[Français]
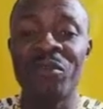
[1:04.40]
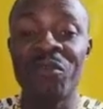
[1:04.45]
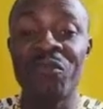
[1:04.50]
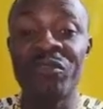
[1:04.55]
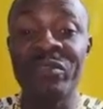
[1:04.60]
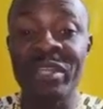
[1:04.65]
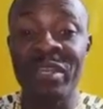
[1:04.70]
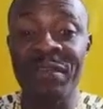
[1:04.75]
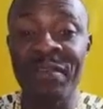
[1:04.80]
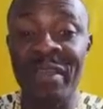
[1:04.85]
que
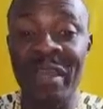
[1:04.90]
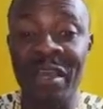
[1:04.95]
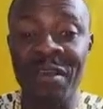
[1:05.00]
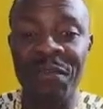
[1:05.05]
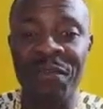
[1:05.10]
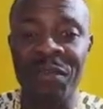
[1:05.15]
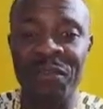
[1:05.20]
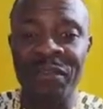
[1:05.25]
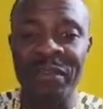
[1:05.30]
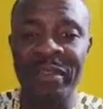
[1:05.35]
vous avez
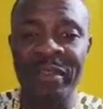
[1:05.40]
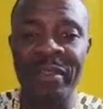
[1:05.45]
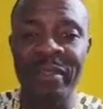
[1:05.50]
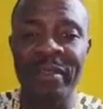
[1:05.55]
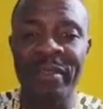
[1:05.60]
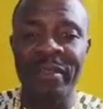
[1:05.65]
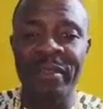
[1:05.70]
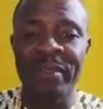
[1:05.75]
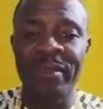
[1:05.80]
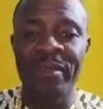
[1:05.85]
avortés.
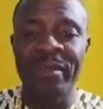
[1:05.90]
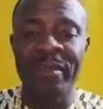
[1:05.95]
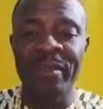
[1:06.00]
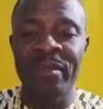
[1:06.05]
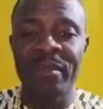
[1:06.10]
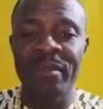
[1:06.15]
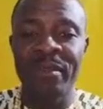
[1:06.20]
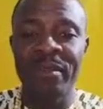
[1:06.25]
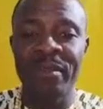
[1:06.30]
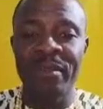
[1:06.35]

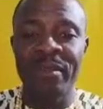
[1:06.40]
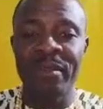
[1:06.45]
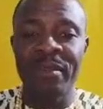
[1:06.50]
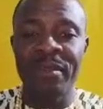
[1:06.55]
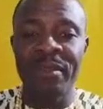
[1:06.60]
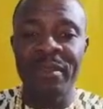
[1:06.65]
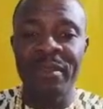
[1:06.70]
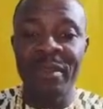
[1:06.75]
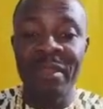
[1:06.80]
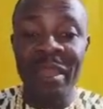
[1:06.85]

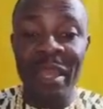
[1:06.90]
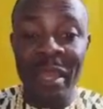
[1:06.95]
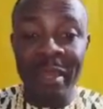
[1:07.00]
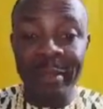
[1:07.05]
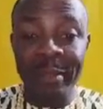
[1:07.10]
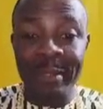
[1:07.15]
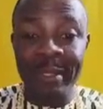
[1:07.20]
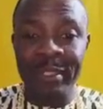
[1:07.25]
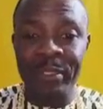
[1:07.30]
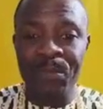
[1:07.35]
Et
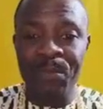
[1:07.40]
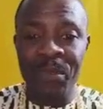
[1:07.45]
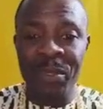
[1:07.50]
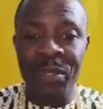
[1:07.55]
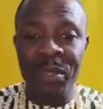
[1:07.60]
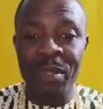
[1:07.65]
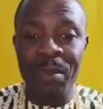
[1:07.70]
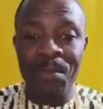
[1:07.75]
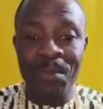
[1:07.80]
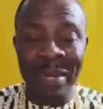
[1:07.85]
en
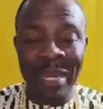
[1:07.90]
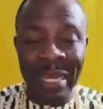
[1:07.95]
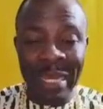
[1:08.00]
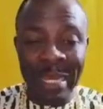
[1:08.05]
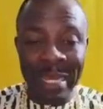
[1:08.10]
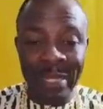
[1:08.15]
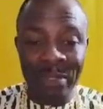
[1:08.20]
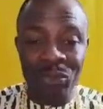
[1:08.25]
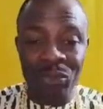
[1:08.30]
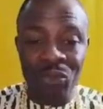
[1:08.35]
espérant pas la
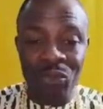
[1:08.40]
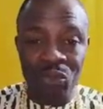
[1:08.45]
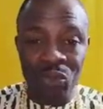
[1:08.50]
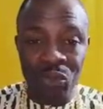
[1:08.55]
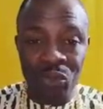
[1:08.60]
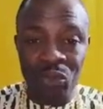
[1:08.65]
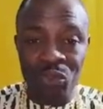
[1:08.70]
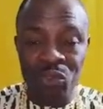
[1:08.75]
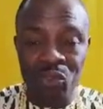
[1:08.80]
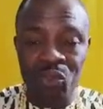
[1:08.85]
grâce de
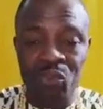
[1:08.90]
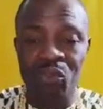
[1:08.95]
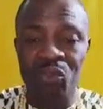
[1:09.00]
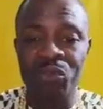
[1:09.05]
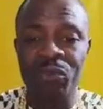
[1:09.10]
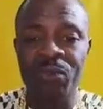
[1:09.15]
Dieu un jour.